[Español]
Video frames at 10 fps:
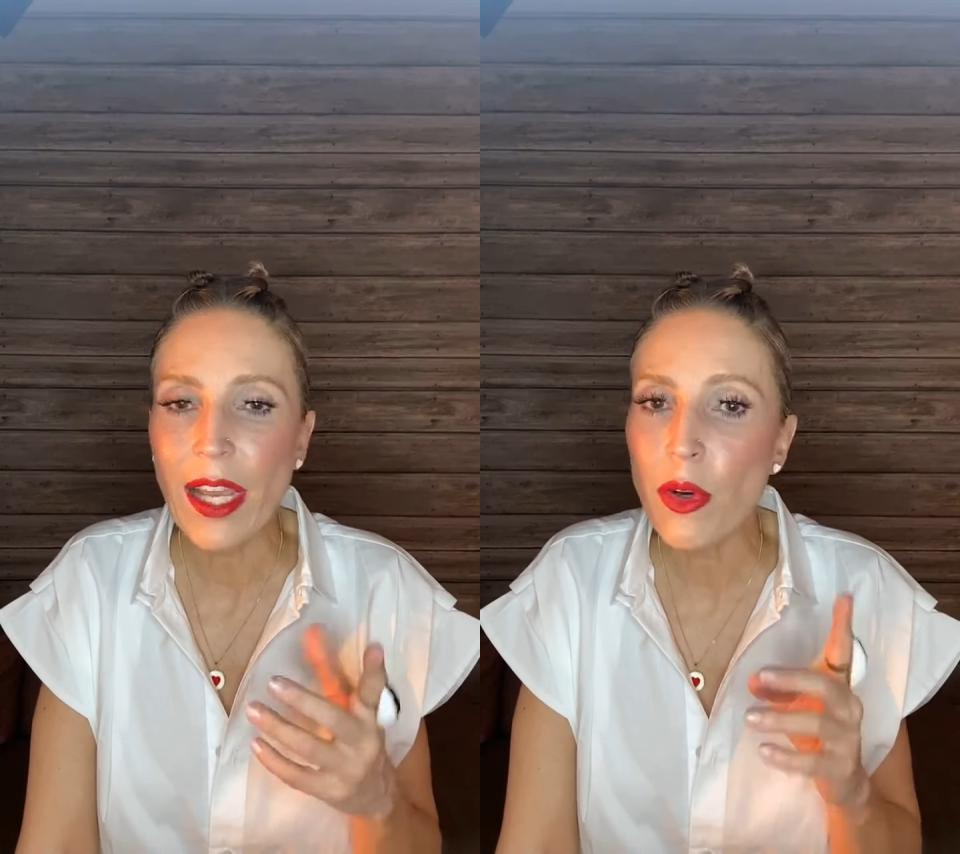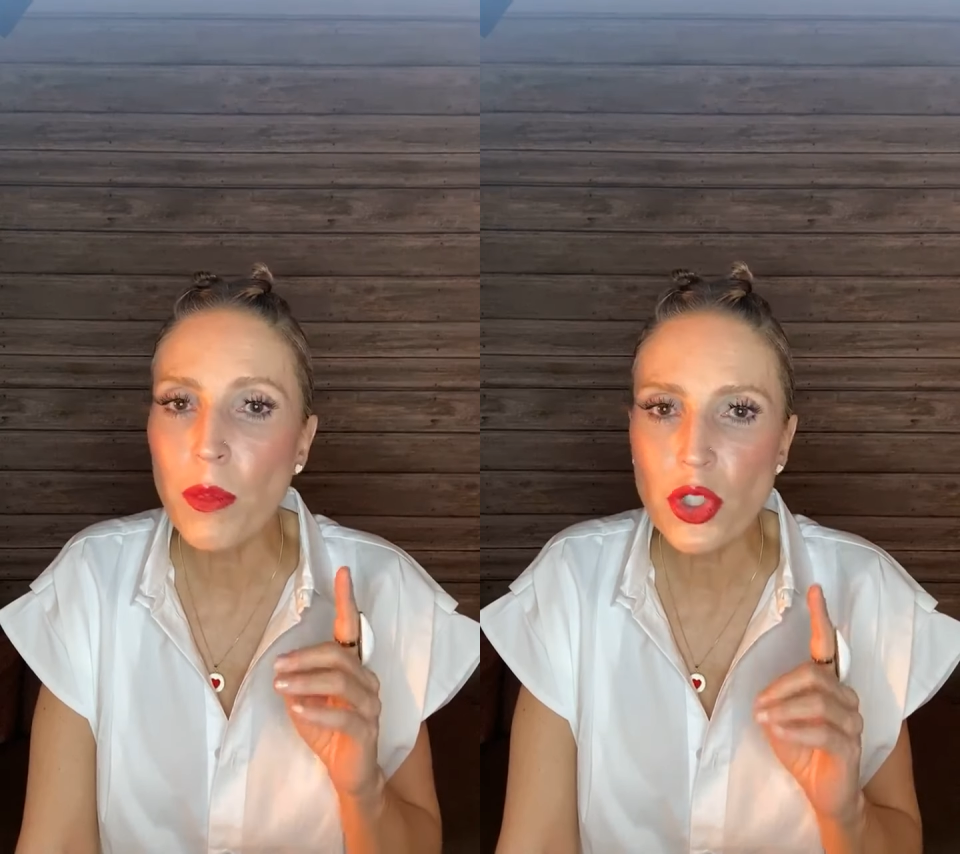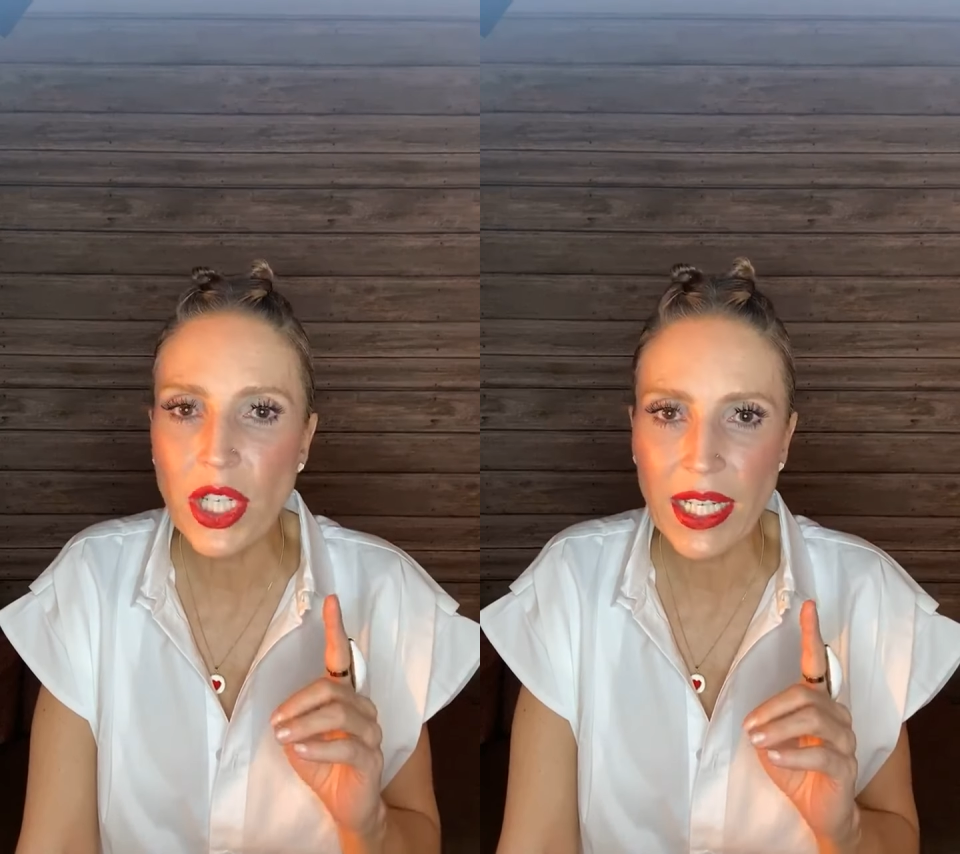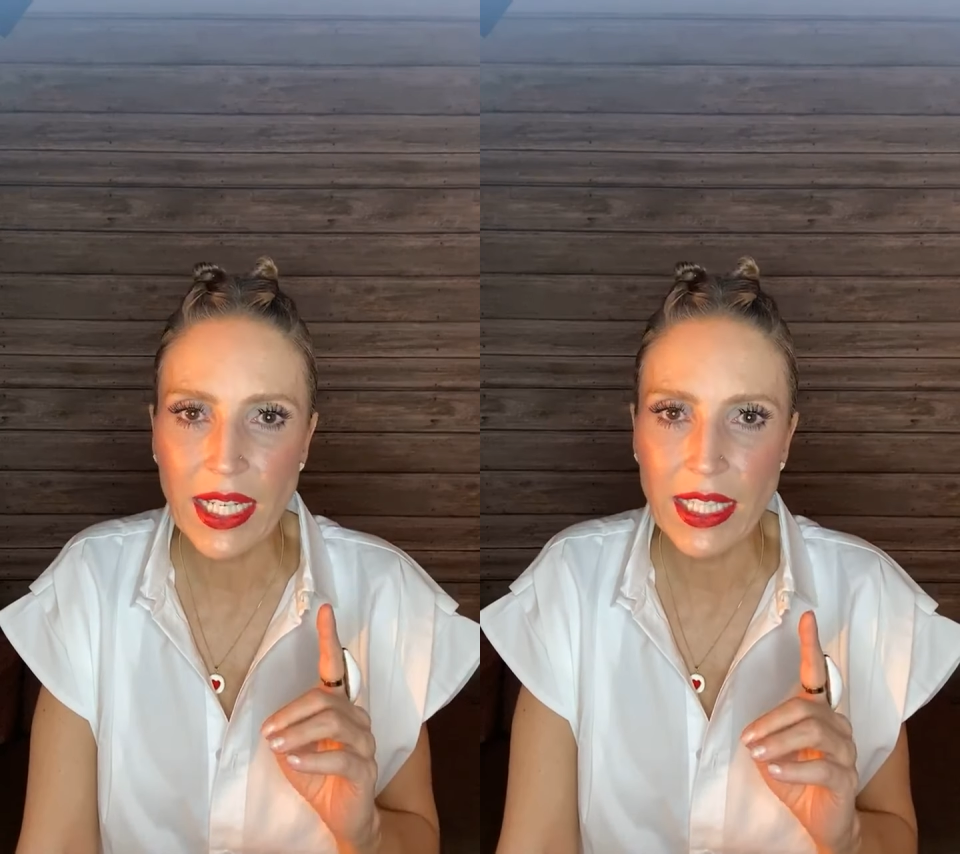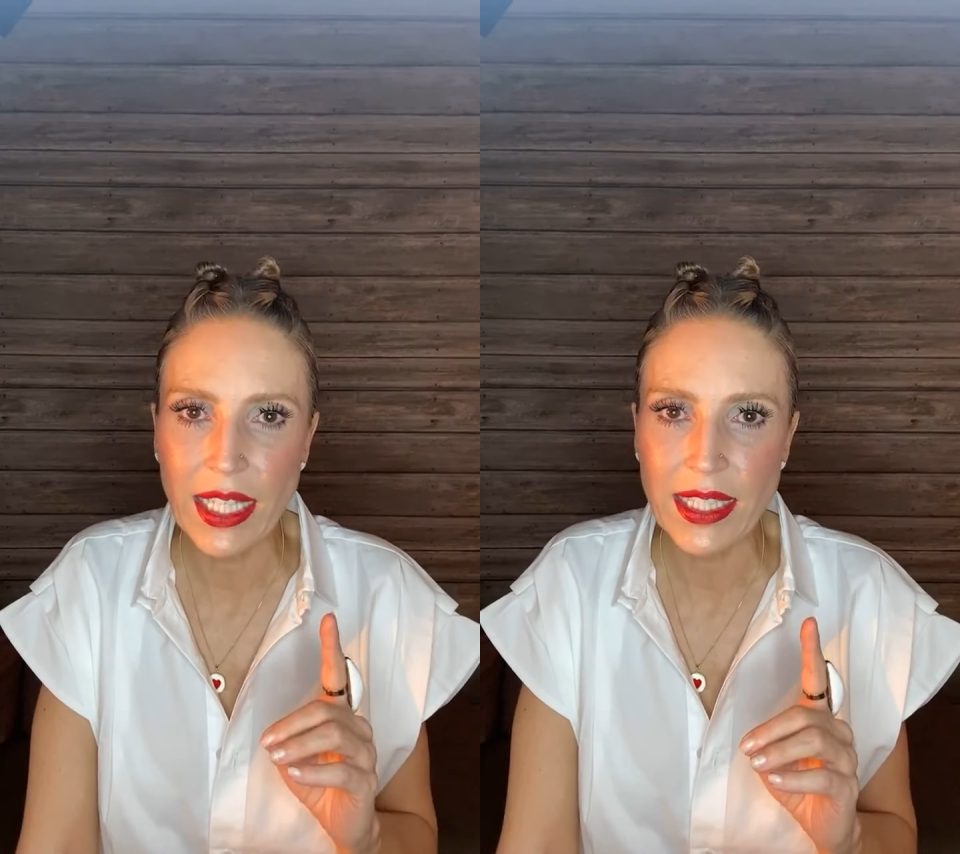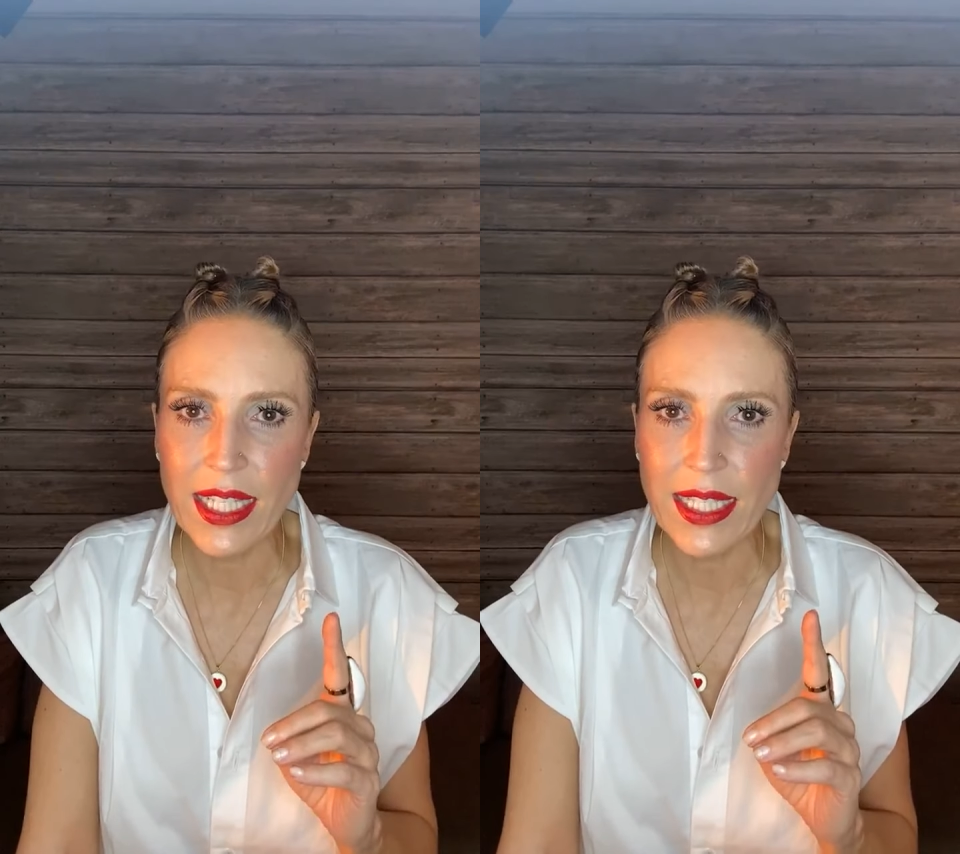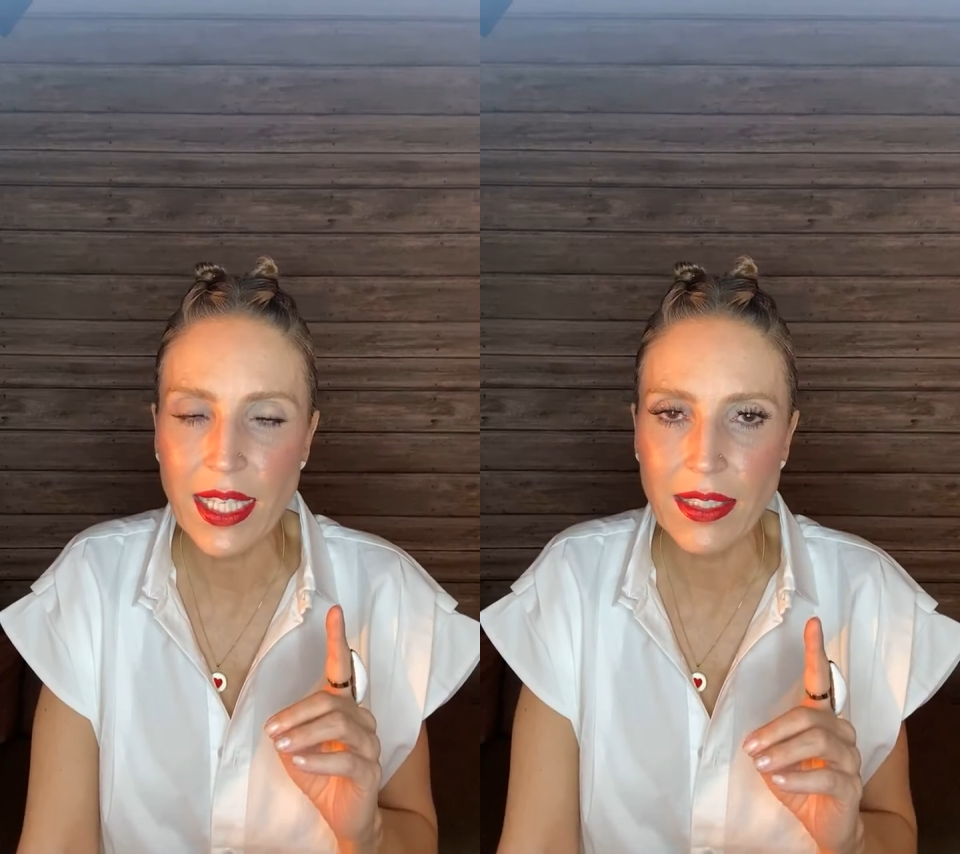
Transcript: tengo mucha claridad del